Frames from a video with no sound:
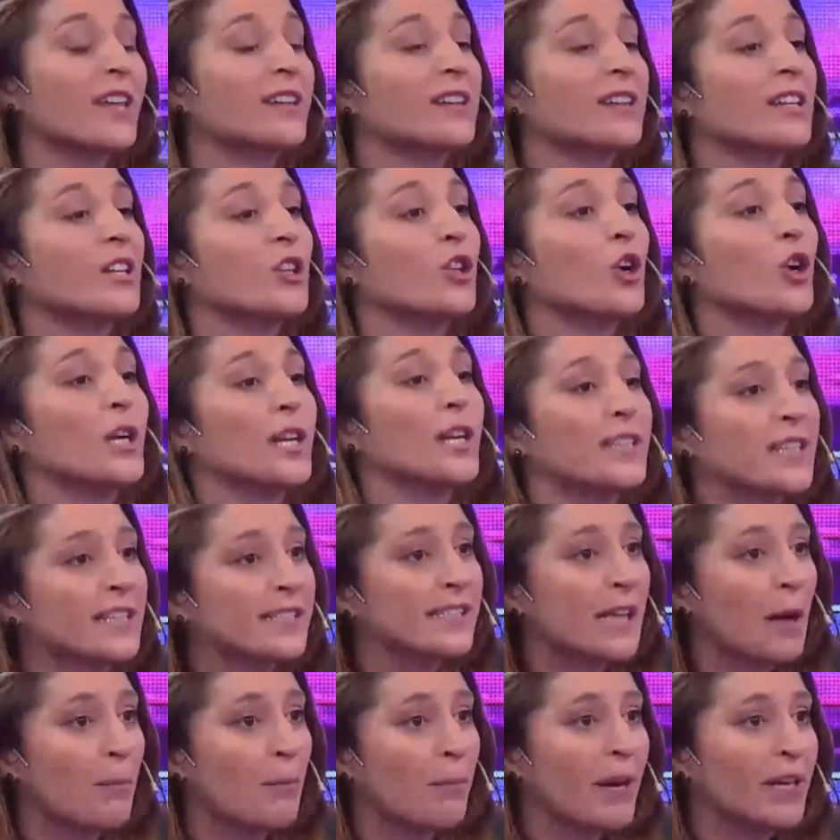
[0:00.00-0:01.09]
Tiene dos grandes
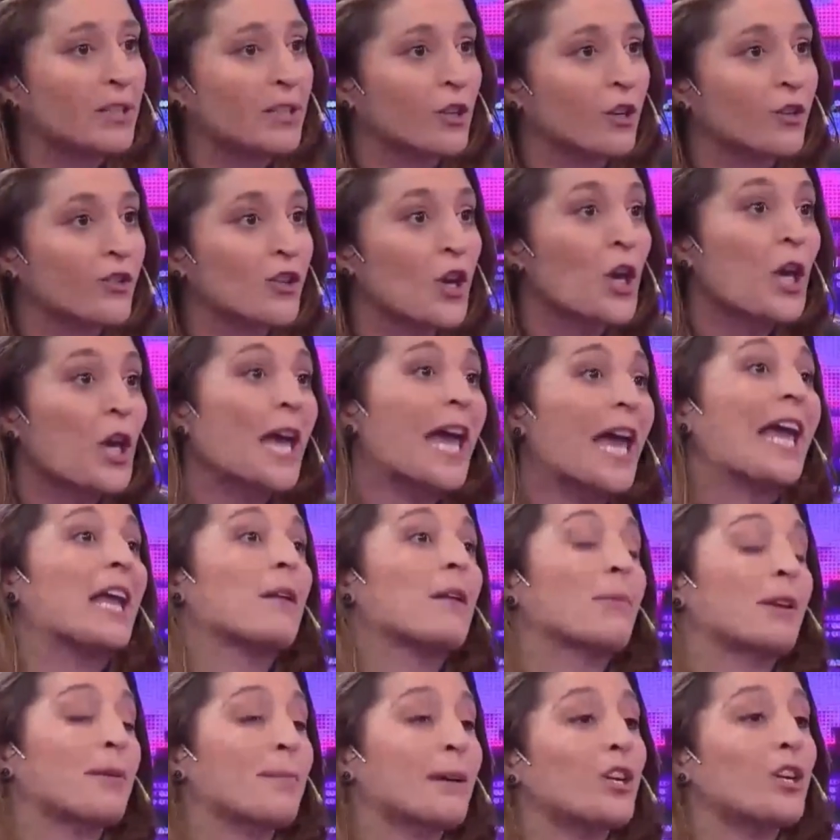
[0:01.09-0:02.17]
aspectos. El
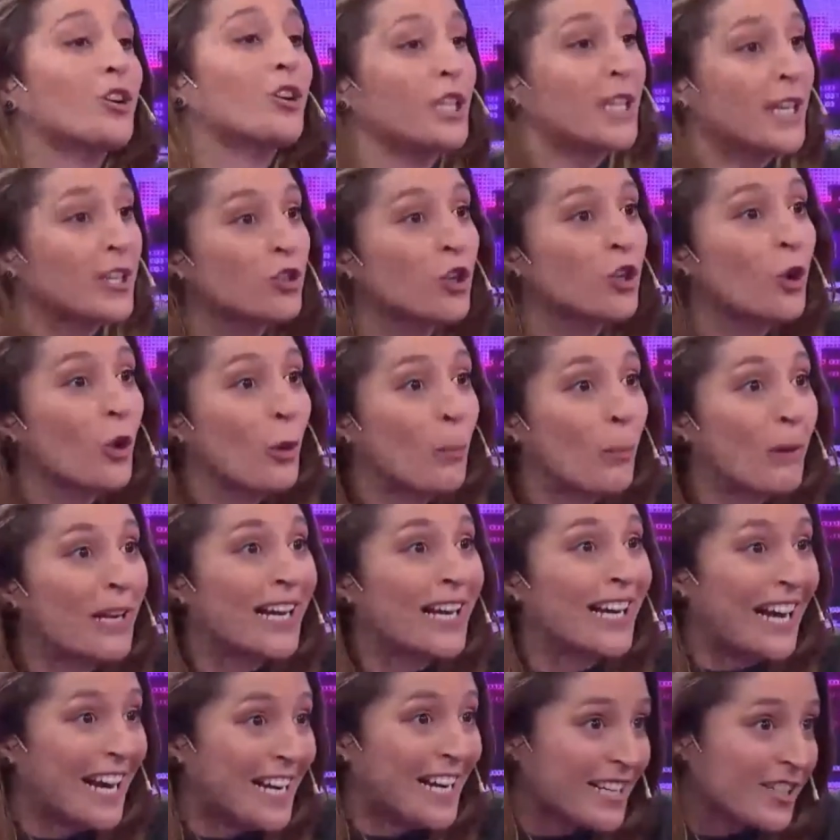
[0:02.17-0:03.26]
primero, y esto lo
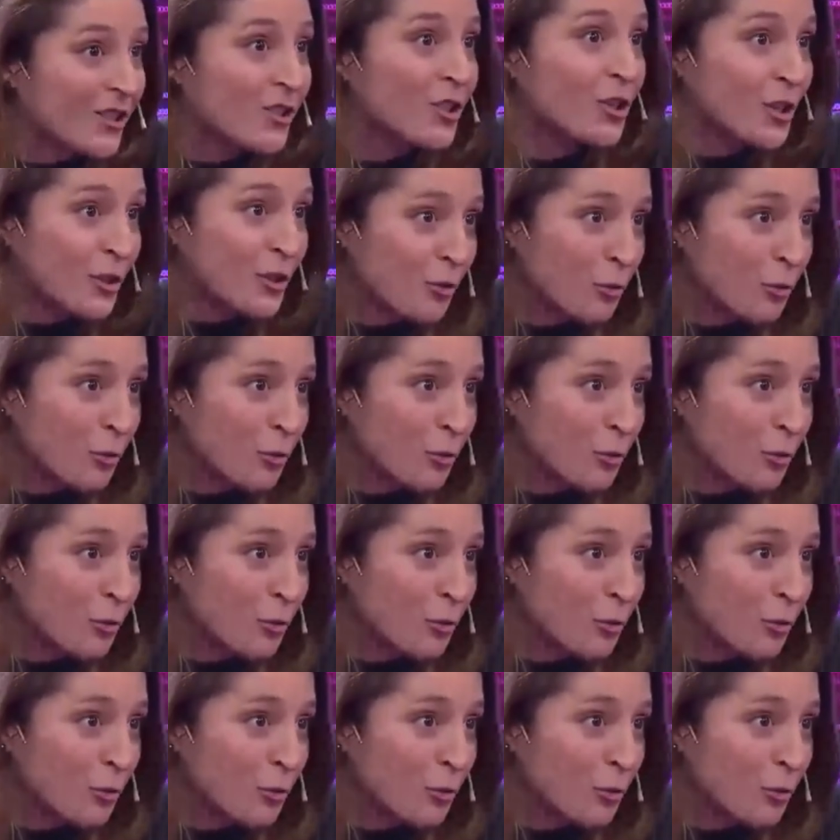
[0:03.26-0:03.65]
explica las Naciones